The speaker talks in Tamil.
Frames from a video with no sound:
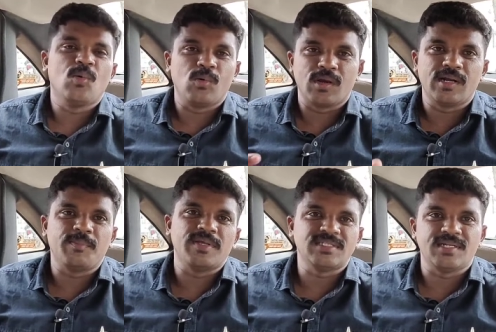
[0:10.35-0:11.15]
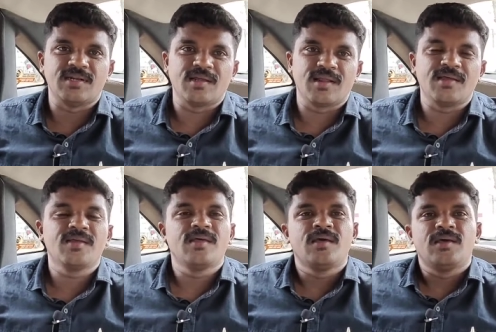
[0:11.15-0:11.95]
உங்ககிட்ட பேசிகிட்டு இருக்கிறேன்
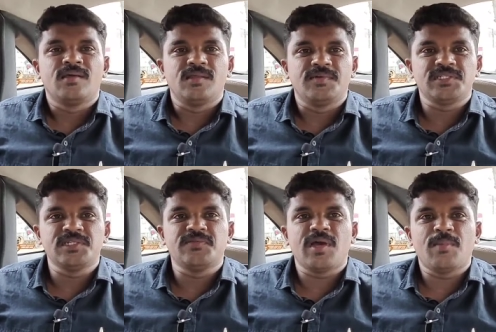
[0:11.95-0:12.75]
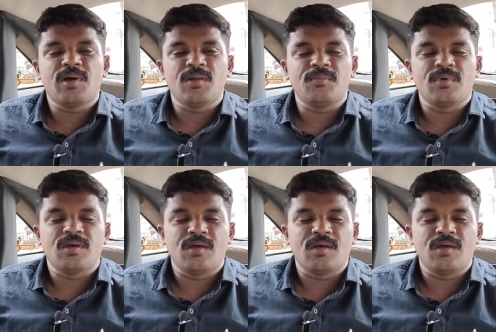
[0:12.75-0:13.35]
இந்த வெஸ்டேஜ் வியாபாரம்